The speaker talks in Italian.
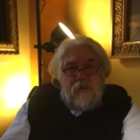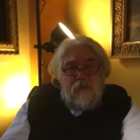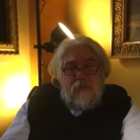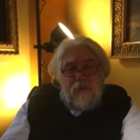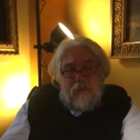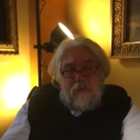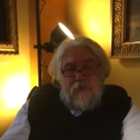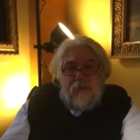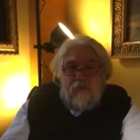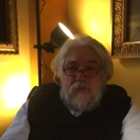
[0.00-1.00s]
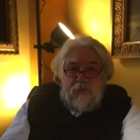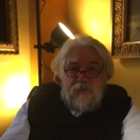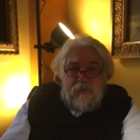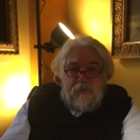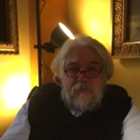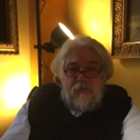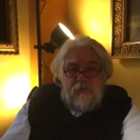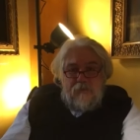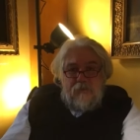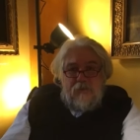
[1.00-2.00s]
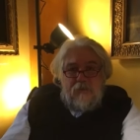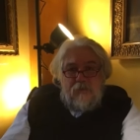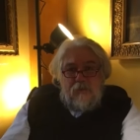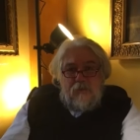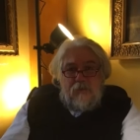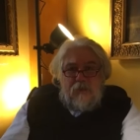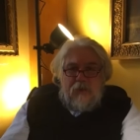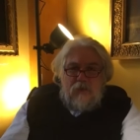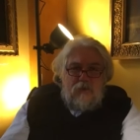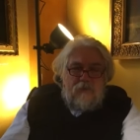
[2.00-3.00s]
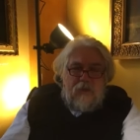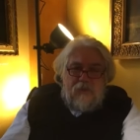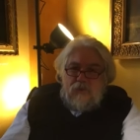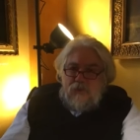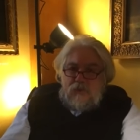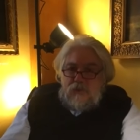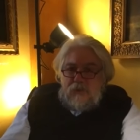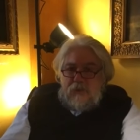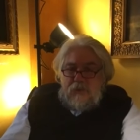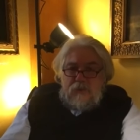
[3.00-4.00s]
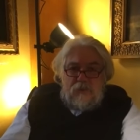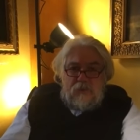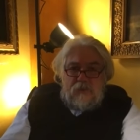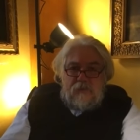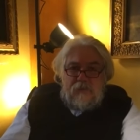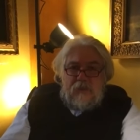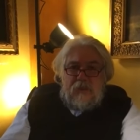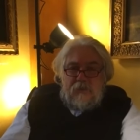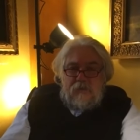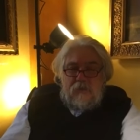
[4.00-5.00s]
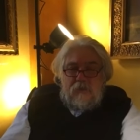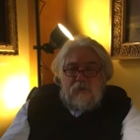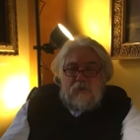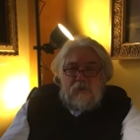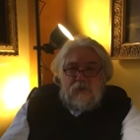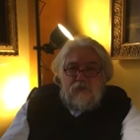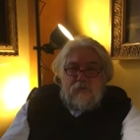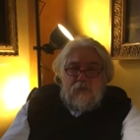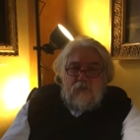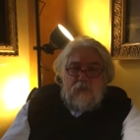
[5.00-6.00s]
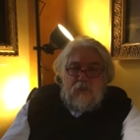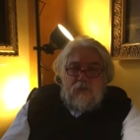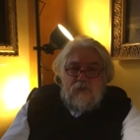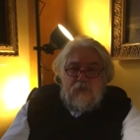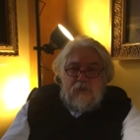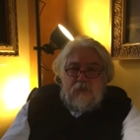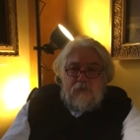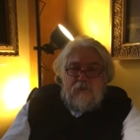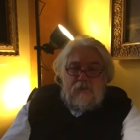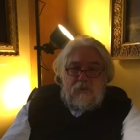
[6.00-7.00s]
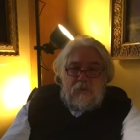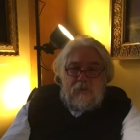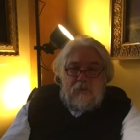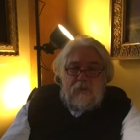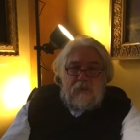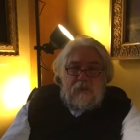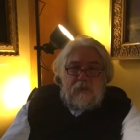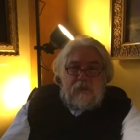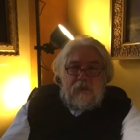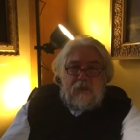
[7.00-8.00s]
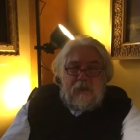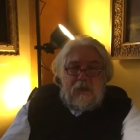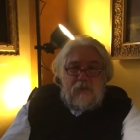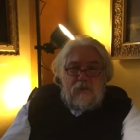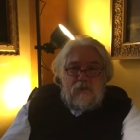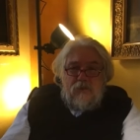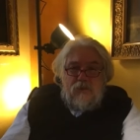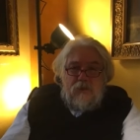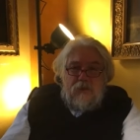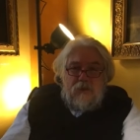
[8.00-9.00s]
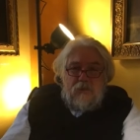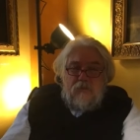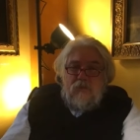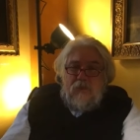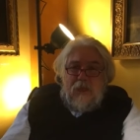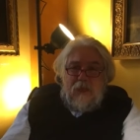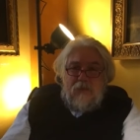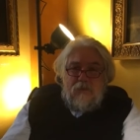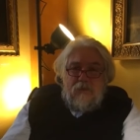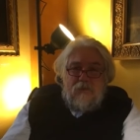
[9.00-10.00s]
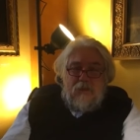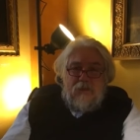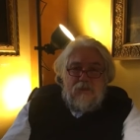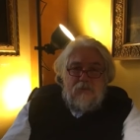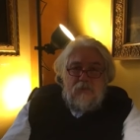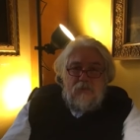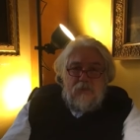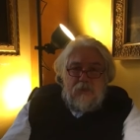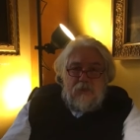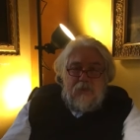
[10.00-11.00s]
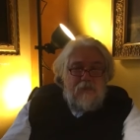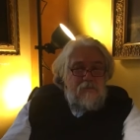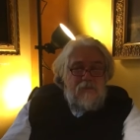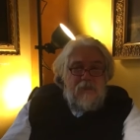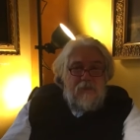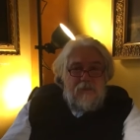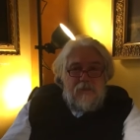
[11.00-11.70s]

e ingovernabili ad un agente di polizia. A lui va il nostro sostegno incondizionato e soprattutto la considerazione che il calcolo cinico e brutale col quale si è voluta realizzare in